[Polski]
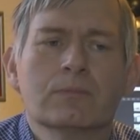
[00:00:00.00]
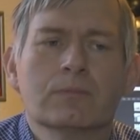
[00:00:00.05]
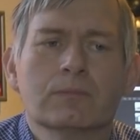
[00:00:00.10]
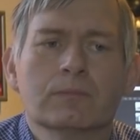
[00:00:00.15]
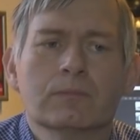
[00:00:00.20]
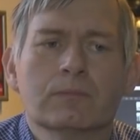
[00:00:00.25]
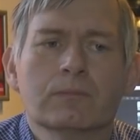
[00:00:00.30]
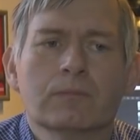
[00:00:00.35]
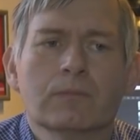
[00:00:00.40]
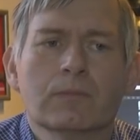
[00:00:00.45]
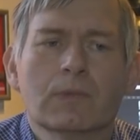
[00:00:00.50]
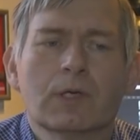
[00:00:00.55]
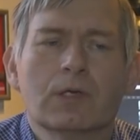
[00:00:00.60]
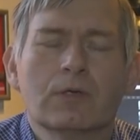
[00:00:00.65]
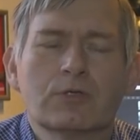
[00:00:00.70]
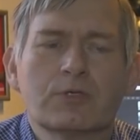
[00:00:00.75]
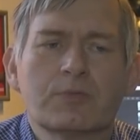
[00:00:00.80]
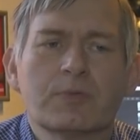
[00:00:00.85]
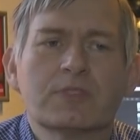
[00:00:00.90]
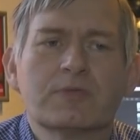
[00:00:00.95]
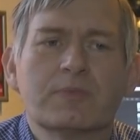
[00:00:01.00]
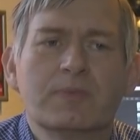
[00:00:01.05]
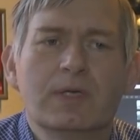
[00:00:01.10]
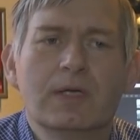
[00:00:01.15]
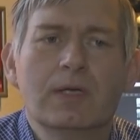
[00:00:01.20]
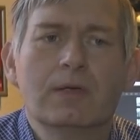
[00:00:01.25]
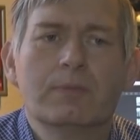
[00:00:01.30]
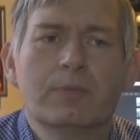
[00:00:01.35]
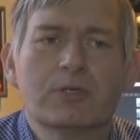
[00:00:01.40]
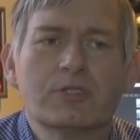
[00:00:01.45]
mm, już po,
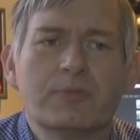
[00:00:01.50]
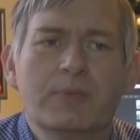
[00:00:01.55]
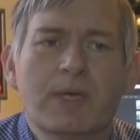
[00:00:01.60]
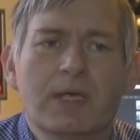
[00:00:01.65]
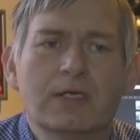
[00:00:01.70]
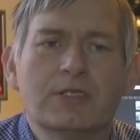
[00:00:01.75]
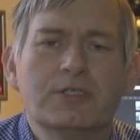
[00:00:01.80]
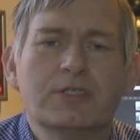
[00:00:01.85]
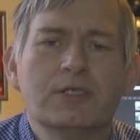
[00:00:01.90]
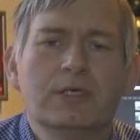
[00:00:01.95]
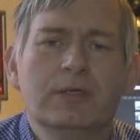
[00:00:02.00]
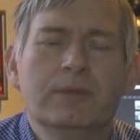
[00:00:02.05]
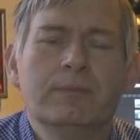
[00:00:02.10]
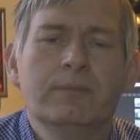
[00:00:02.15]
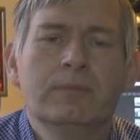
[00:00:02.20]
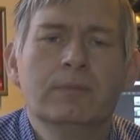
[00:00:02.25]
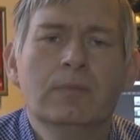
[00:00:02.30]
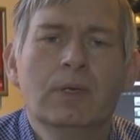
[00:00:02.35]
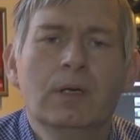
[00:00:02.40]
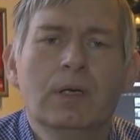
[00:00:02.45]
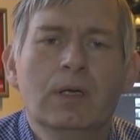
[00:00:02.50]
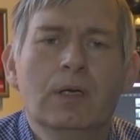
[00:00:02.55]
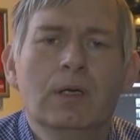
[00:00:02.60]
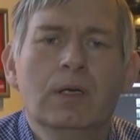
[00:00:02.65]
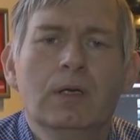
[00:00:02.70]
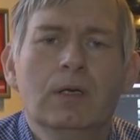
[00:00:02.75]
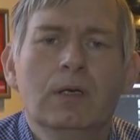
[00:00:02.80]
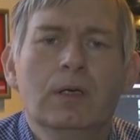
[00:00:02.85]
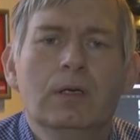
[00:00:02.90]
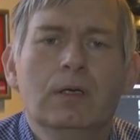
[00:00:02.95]
po śmierci
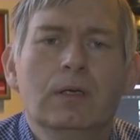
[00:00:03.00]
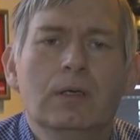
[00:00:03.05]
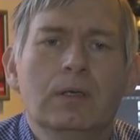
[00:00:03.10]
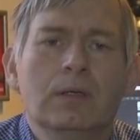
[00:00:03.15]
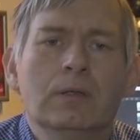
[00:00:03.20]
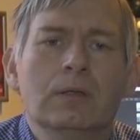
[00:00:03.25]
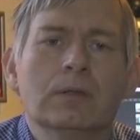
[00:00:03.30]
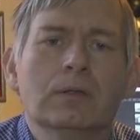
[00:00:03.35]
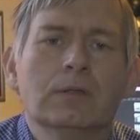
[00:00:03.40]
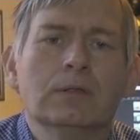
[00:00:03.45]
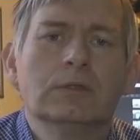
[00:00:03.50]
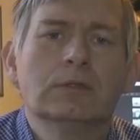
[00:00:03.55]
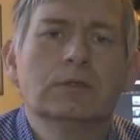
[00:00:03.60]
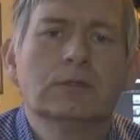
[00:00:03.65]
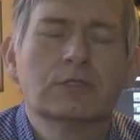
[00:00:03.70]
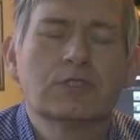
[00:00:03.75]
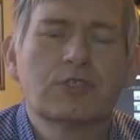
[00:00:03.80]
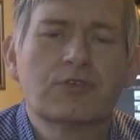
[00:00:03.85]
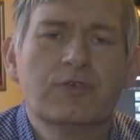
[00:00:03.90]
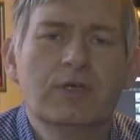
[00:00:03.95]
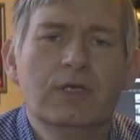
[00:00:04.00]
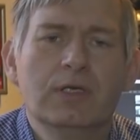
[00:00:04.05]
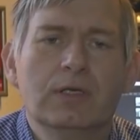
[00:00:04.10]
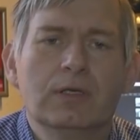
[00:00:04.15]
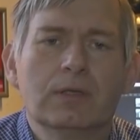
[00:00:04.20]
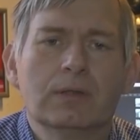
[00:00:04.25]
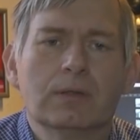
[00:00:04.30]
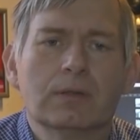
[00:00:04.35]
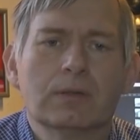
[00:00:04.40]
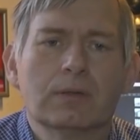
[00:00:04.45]
y,
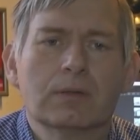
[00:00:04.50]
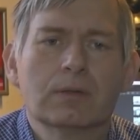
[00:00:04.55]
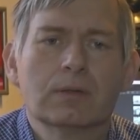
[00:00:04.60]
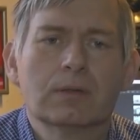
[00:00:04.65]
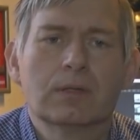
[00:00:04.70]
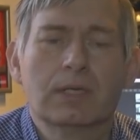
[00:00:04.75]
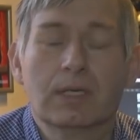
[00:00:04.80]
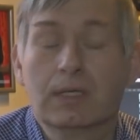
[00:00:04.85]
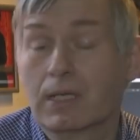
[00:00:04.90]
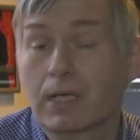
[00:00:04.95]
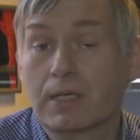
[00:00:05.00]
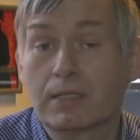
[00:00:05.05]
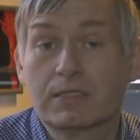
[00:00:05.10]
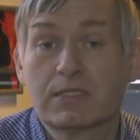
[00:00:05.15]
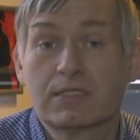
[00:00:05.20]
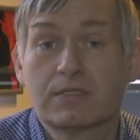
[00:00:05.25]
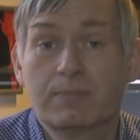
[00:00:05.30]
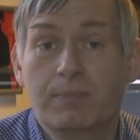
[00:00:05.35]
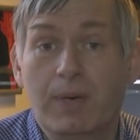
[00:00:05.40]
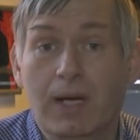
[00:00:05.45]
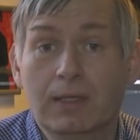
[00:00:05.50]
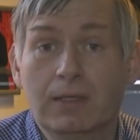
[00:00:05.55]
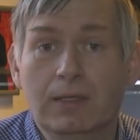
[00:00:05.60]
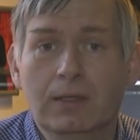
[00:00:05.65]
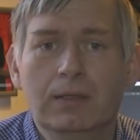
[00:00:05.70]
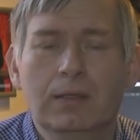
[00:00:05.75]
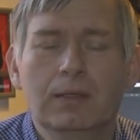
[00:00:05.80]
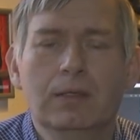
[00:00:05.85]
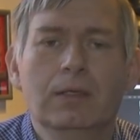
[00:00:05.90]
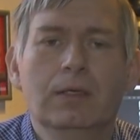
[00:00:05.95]
drzwi, jedna z pań
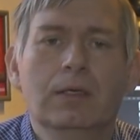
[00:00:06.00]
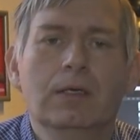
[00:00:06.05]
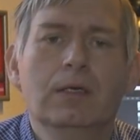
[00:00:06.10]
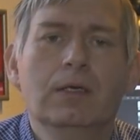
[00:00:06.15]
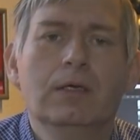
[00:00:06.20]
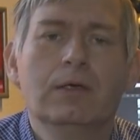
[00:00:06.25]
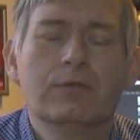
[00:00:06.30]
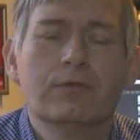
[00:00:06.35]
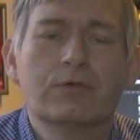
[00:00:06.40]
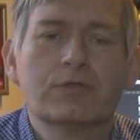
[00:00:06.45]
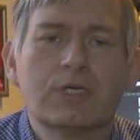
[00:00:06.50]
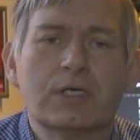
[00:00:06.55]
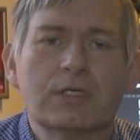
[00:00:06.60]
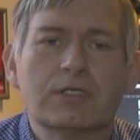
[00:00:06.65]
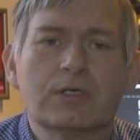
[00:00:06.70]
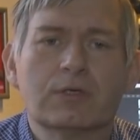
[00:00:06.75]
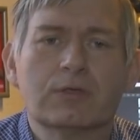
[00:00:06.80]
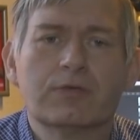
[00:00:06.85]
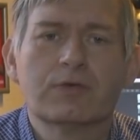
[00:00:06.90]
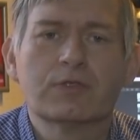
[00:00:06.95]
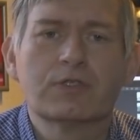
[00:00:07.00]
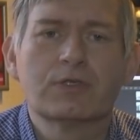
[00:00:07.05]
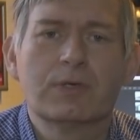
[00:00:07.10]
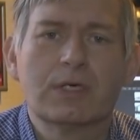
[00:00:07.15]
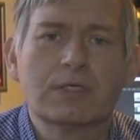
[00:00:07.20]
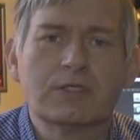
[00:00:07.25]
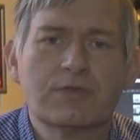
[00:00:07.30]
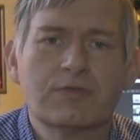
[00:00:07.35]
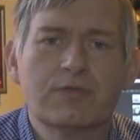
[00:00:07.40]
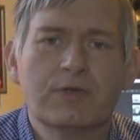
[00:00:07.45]
w urzędzie
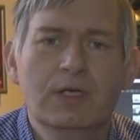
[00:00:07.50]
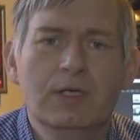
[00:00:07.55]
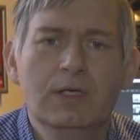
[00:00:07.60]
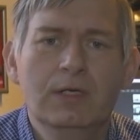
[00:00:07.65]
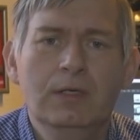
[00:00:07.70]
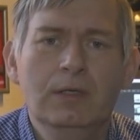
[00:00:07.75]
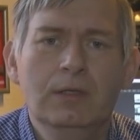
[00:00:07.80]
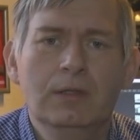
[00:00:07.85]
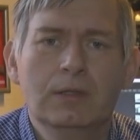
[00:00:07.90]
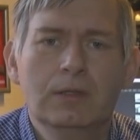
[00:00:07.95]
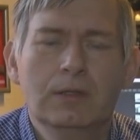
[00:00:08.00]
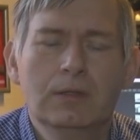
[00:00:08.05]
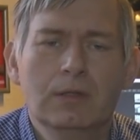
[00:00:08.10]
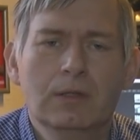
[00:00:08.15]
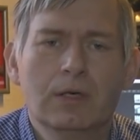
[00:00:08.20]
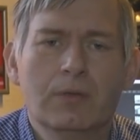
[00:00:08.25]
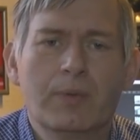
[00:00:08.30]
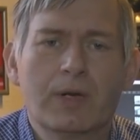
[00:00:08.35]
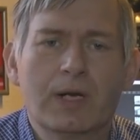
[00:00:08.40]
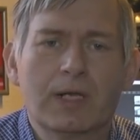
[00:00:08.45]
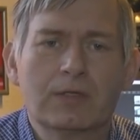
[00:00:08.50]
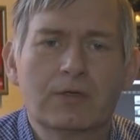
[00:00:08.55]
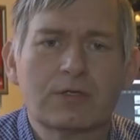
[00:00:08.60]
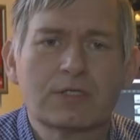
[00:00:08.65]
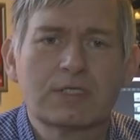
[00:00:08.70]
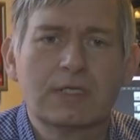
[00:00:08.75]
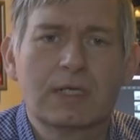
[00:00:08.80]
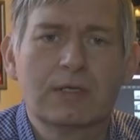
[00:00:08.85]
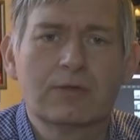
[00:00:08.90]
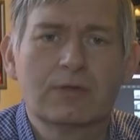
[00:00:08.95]
otworzyła drzwi, operator
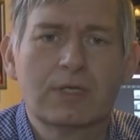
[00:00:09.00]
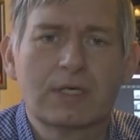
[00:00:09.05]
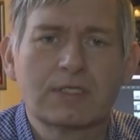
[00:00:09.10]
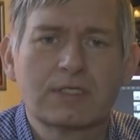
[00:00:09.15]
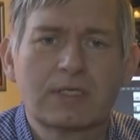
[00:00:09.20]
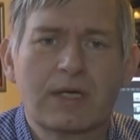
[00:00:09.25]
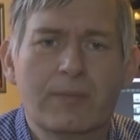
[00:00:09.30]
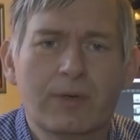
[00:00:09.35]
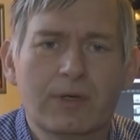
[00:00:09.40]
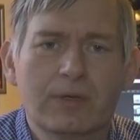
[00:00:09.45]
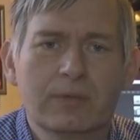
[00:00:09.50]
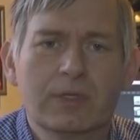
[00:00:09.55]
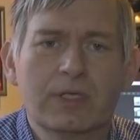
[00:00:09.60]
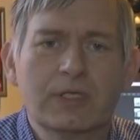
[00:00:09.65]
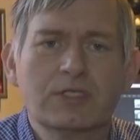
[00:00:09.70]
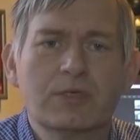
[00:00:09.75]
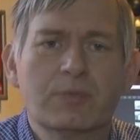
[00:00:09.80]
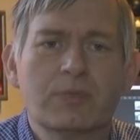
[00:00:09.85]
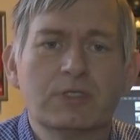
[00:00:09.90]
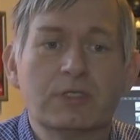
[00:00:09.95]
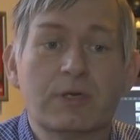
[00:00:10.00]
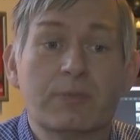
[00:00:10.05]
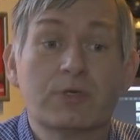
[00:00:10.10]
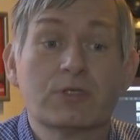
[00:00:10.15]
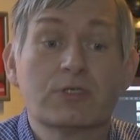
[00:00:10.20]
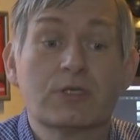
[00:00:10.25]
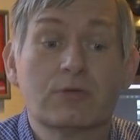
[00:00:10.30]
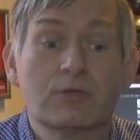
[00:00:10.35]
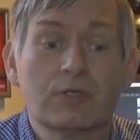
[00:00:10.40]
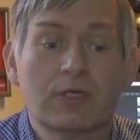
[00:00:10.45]
stanął tak z kamerą, ona jeszcze powiedziała,
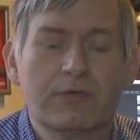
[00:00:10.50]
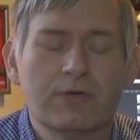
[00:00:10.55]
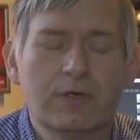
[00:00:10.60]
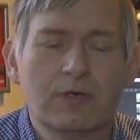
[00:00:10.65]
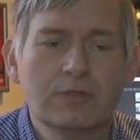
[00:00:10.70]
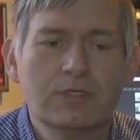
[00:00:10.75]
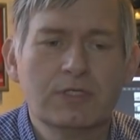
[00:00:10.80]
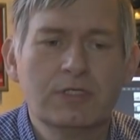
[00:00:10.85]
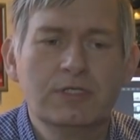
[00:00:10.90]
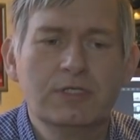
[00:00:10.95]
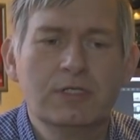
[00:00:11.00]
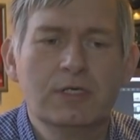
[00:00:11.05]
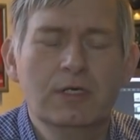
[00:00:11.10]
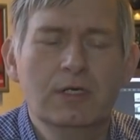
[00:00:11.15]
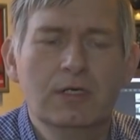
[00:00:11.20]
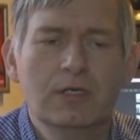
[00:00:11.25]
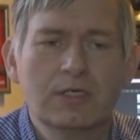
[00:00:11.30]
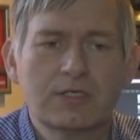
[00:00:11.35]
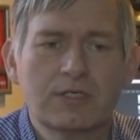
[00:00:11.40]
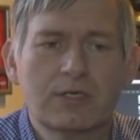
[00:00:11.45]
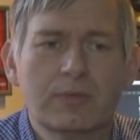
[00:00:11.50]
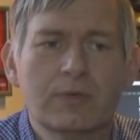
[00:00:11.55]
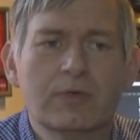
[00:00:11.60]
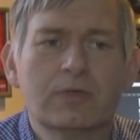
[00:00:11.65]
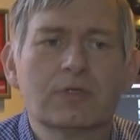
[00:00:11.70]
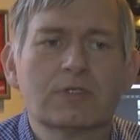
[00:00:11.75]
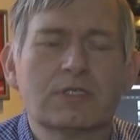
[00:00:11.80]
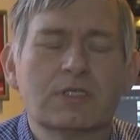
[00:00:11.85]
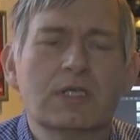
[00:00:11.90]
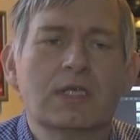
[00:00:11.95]
proszę tu nie wchodzić i zrobił
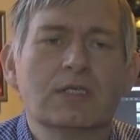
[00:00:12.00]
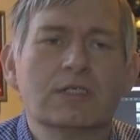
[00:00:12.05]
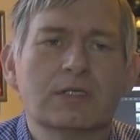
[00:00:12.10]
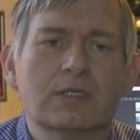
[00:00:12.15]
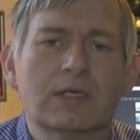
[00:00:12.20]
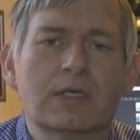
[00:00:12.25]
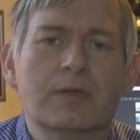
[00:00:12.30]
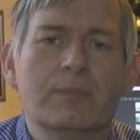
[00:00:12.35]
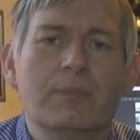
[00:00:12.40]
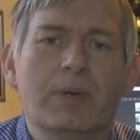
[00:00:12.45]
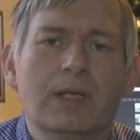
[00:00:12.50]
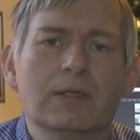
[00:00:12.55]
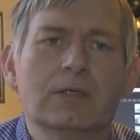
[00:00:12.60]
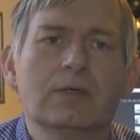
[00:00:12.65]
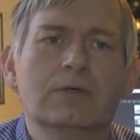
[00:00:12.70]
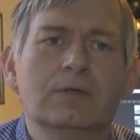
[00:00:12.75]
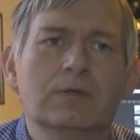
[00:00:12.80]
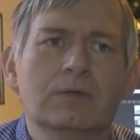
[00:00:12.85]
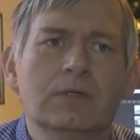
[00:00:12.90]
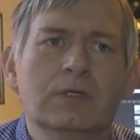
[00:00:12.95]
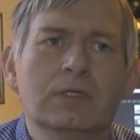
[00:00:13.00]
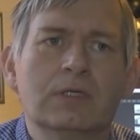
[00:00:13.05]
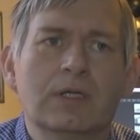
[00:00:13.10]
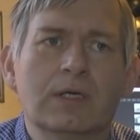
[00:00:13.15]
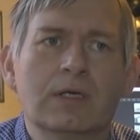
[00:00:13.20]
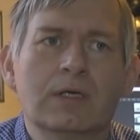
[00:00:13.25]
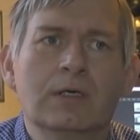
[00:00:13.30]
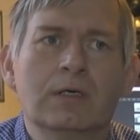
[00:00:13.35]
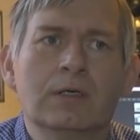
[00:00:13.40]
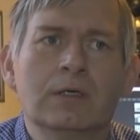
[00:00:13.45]
to zdjęcie, taki plan ogólny
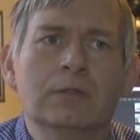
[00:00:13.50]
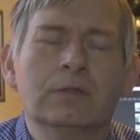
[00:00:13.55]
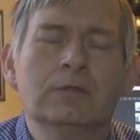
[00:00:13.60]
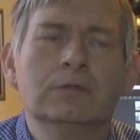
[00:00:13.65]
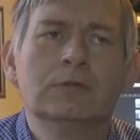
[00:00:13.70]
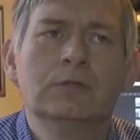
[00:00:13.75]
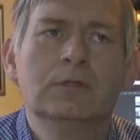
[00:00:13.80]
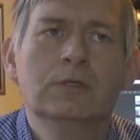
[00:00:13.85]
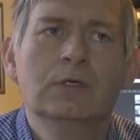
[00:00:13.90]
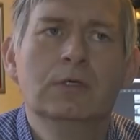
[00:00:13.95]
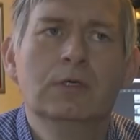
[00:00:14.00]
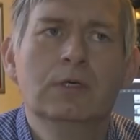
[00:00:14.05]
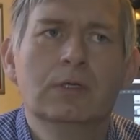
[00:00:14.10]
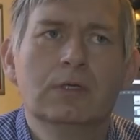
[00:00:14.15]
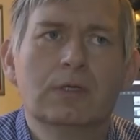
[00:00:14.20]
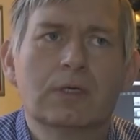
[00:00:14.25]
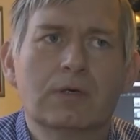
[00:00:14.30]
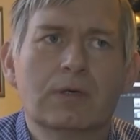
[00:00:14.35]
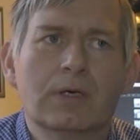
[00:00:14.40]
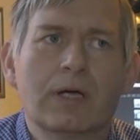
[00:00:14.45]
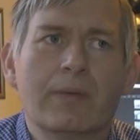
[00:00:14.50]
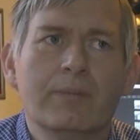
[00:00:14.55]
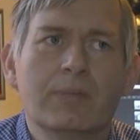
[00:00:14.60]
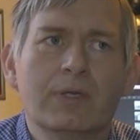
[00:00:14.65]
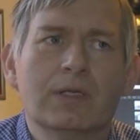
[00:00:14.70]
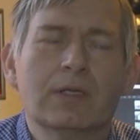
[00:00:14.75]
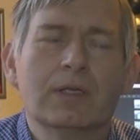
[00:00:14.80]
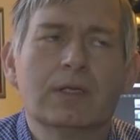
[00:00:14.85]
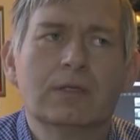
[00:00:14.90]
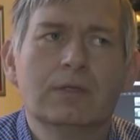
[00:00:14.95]
tego, tego
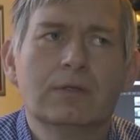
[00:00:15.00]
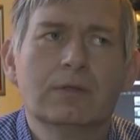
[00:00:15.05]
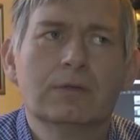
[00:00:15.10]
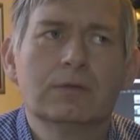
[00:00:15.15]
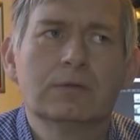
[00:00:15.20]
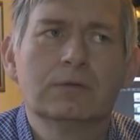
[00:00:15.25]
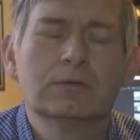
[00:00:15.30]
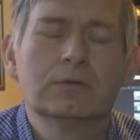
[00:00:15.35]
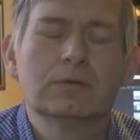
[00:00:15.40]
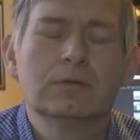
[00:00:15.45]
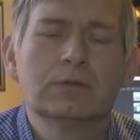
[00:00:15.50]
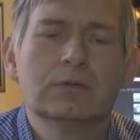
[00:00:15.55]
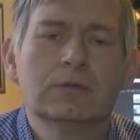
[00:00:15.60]
gabinetu.